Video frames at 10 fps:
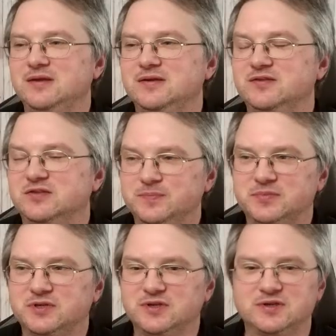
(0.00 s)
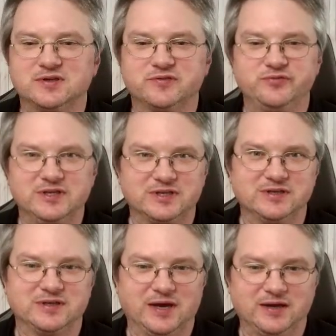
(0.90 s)
Die siebte, der
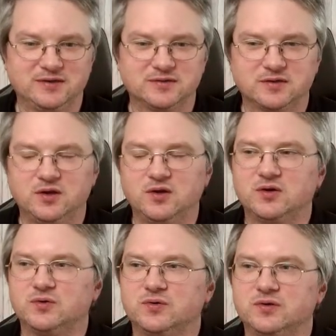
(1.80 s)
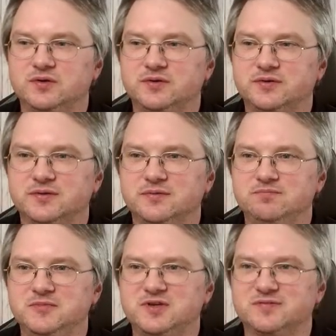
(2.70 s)
vierte Tag. Und
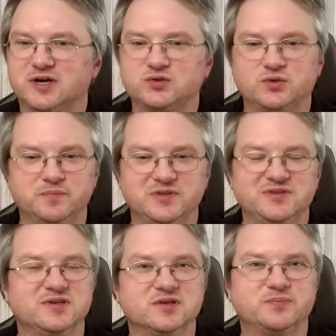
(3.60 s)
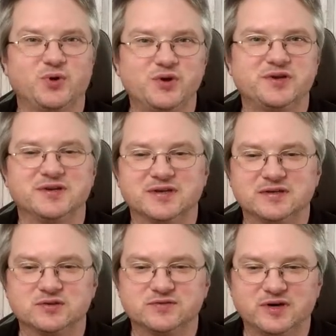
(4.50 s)
ich war schon ein bisschen gebeutelt.
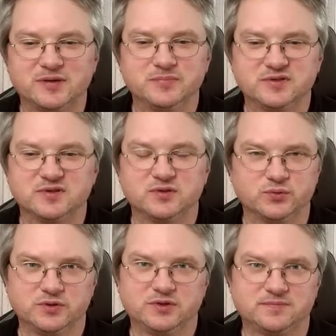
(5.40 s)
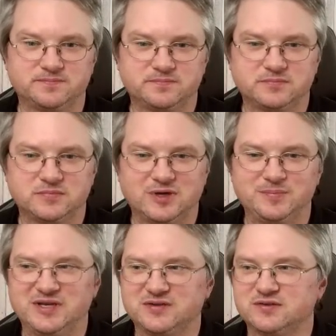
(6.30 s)
Also ich war ein bisschen durch
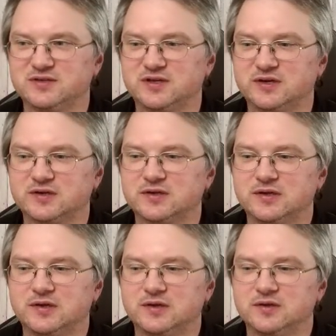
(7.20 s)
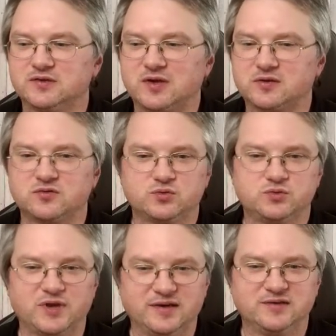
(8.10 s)
am letzten Tag. Es hatte so
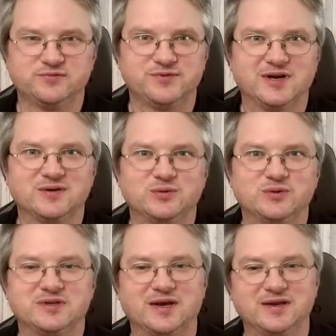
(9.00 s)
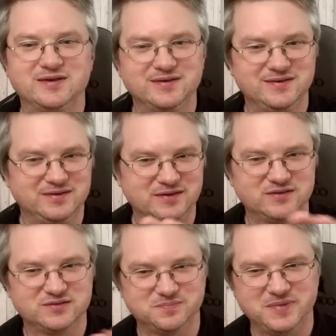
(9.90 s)
gut angefangen und dann
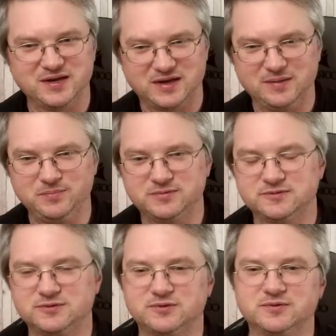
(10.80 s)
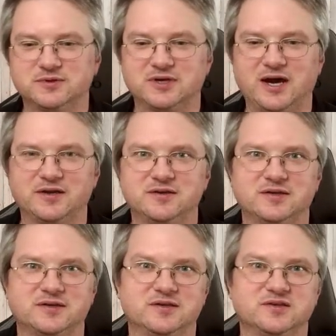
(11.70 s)
ging's bergab. Und gerade
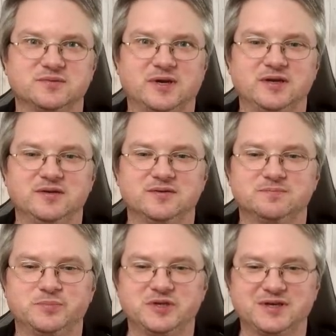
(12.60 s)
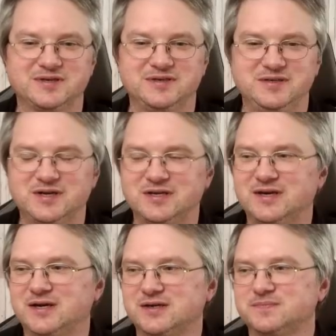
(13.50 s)
nach den zwei bitteren
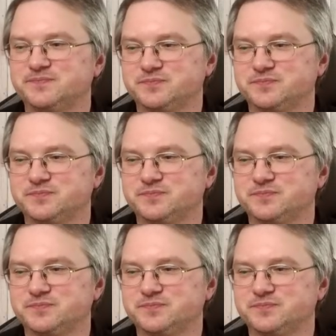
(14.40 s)
Niederlagen